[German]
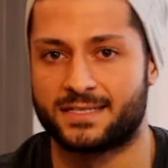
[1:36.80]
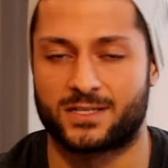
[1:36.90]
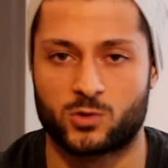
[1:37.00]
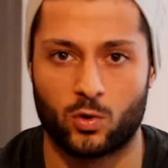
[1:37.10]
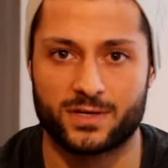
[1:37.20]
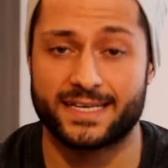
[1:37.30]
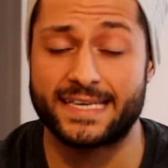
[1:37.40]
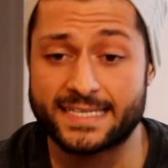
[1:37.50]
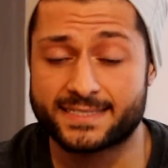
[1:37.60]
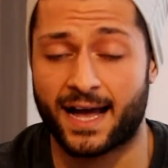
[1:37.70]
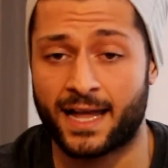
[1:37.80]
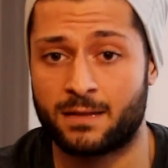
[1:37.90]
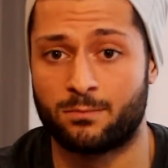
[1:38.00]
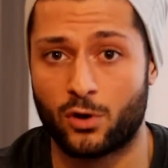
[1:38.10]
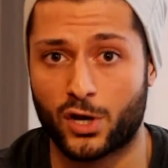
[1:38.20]
der Tod ist
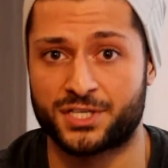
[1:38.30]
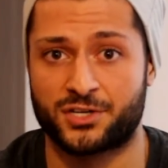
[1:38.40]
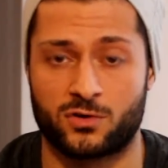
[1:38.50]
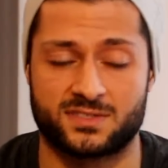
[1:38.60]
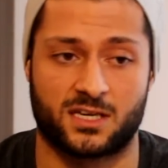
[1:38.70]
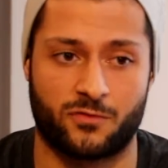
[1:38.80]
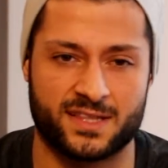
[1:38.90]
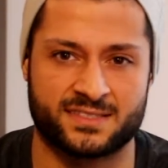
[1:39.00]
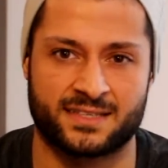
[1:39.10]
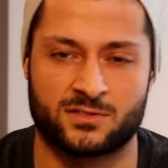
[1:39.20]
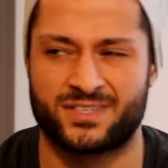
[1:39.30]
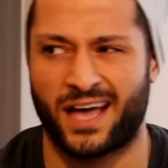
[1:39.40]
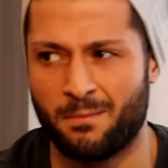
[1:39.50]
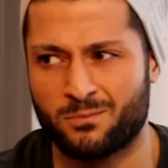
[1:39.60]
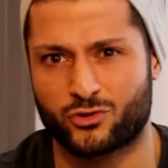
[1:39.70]
eine mögliche Konsequenz. Also es
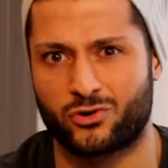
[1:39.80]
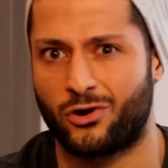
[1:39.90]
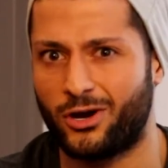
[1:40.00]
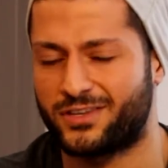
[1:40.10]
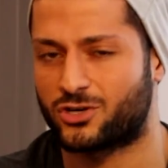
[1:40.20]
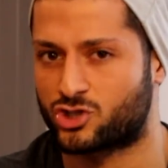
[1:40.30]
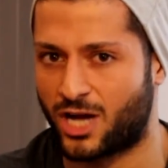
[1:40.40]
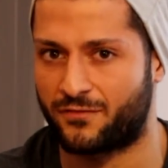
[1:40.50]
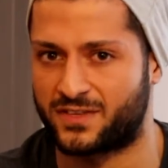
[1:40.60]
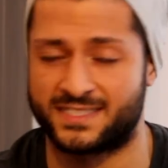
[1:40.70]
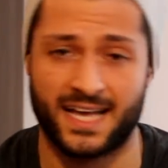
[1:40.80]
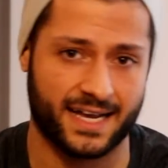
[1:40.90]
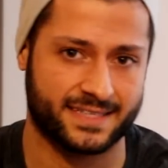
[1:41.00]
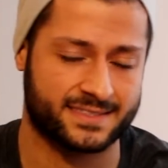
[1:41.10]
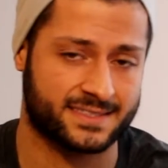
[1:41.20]
haben schon Leute geschafft, ich
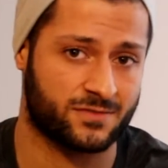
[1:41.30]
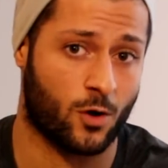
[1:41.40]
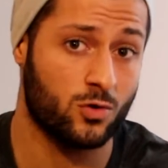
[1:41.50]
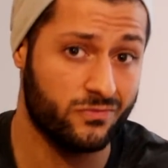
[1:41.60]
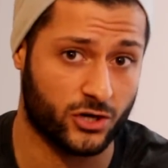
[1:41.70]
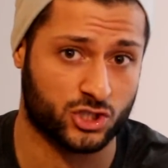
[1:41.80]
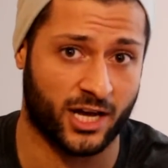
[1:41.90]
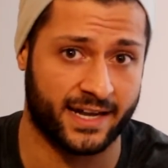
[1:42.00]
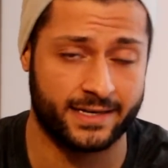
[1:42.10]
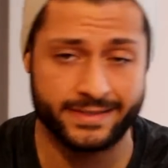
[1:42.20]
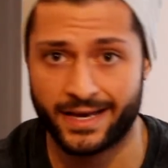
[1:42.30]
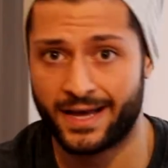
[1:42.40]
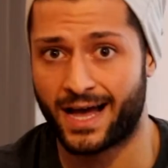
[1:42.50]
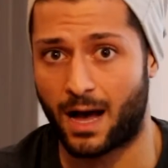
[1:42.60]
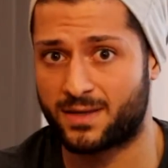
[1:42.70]
sage, es ist zwar unwahrscheinlich,
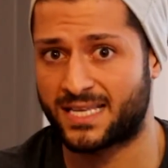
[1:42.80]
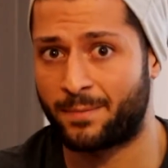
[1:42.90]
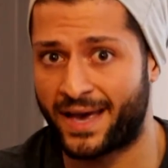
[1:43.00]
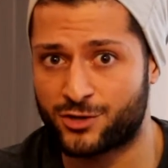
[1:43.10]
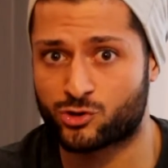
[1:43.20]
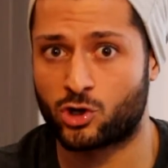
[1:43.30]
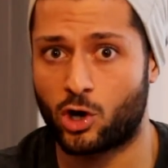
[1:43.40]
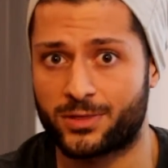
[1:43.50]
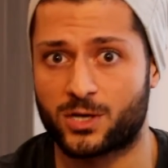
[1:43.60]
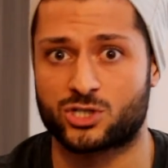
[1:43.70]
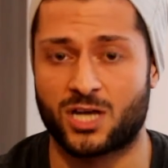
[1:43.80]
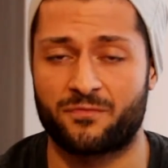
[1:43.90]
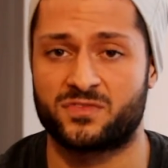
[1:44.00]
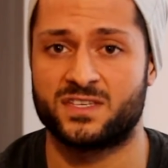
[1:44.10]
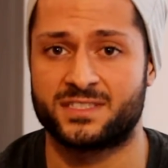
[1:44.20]
aber es haben echt schon Leute
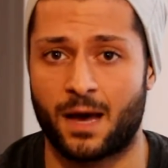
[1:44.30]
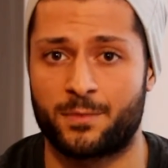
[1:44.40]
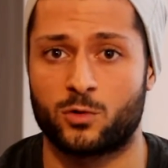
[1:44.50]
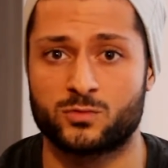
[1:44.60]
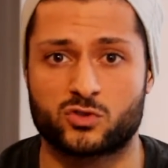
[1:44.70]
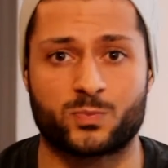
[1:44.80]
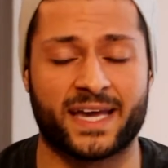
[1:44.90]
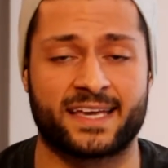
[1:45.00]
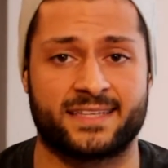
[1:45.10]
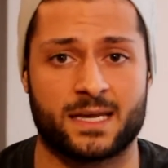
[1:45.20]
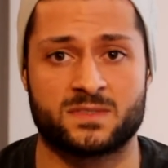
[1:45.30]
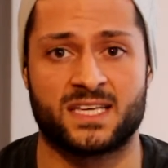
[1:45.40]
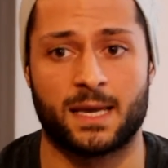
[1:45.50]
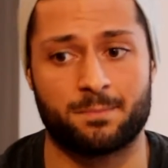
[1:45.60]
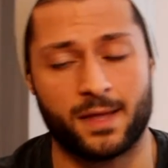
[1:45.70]
geschafft, sich damit umzubringen, indem
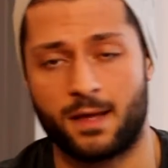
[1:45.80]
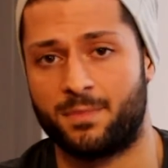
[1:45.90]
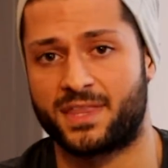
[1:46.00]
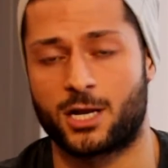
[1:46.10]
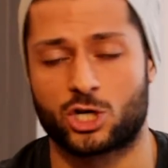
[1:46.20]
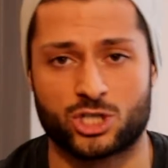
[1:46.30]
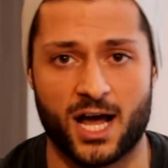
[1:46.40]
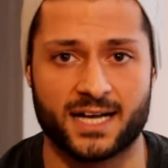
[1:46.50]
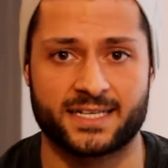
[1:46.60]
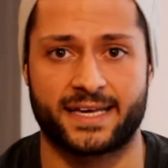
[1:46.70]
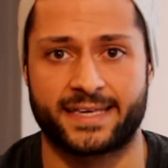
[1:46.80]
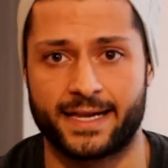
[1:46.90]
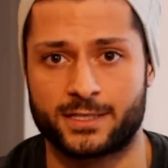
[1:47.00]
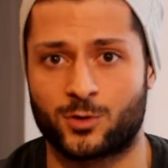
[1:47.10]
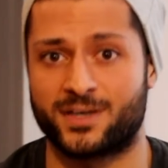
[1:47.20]
sie eben mit einer starken
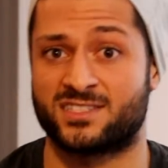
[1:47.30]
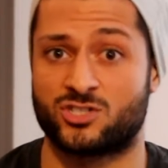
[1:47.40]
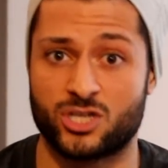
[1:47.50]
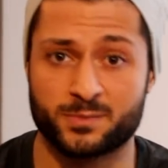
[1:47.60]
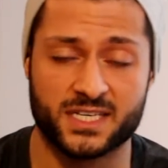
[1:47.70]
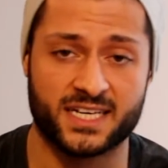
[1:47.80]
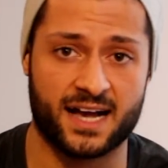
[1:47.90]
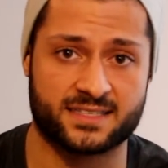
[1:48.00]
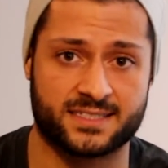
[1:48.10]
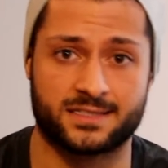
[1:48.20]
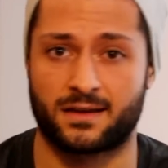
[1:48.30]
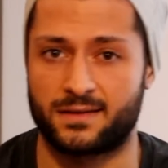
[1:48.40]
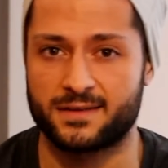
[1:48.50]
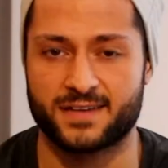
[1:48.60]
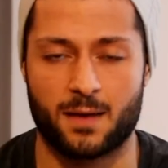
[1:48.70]
Erkältung ins Gym gegangen sind,
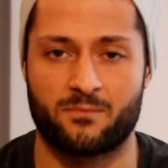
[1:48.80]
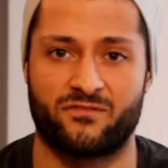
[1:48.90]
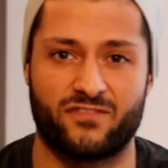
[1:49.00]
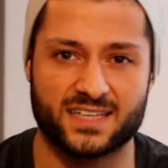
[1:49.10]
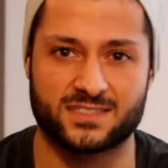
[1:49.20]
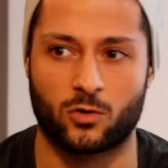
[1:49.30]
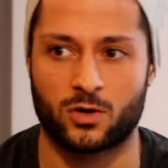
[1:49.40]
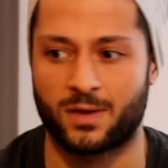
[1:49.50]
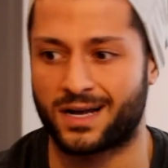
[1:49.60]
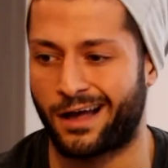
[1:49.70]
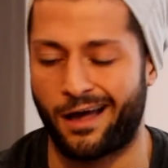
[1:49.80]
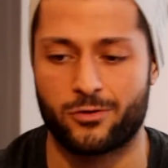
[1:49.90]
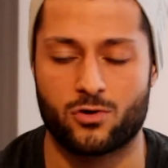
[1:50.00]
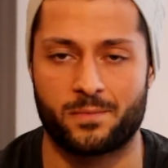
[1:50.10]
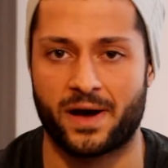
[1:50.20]
trainiert haben, was auch immer,
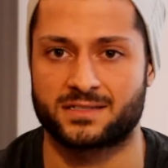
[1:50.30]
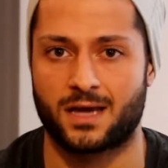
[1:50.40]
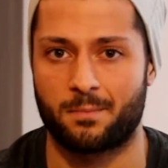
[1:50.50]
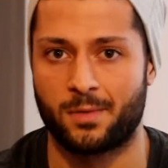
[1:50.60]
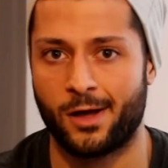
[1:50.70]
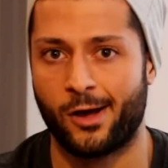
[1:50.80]
Cardio gemacht haben